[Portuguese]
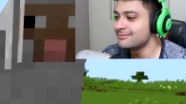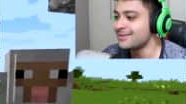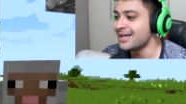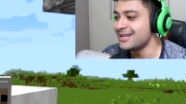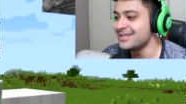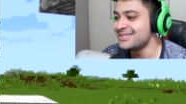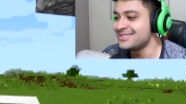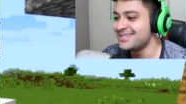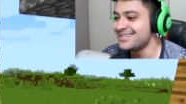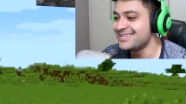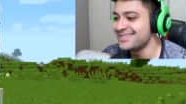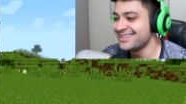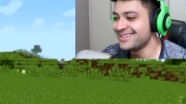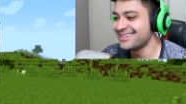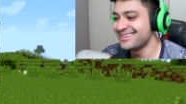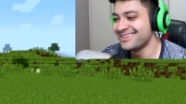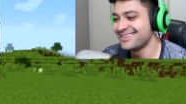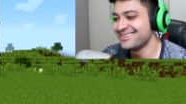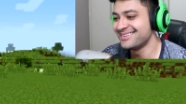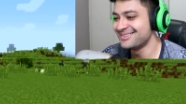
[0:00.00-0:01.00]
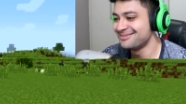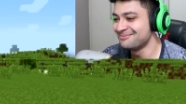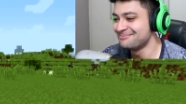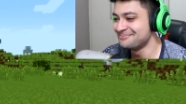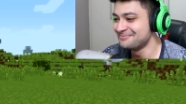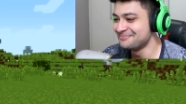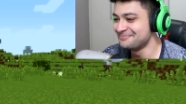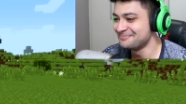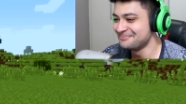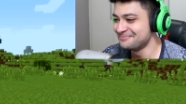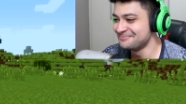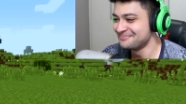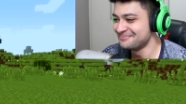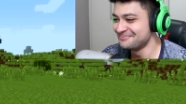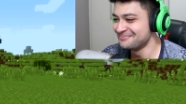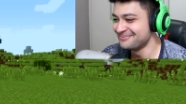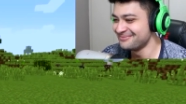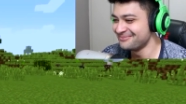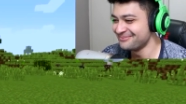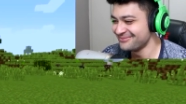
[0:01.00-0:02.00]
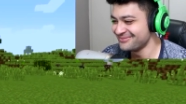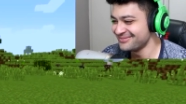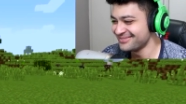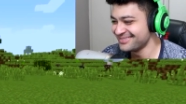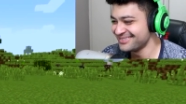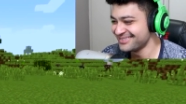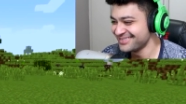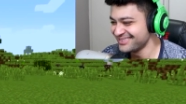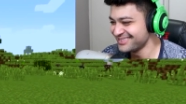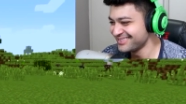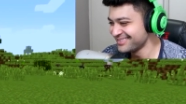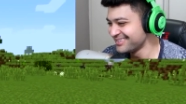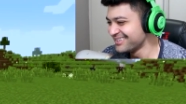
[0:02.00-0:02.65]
Sai, você de novo aqui, some!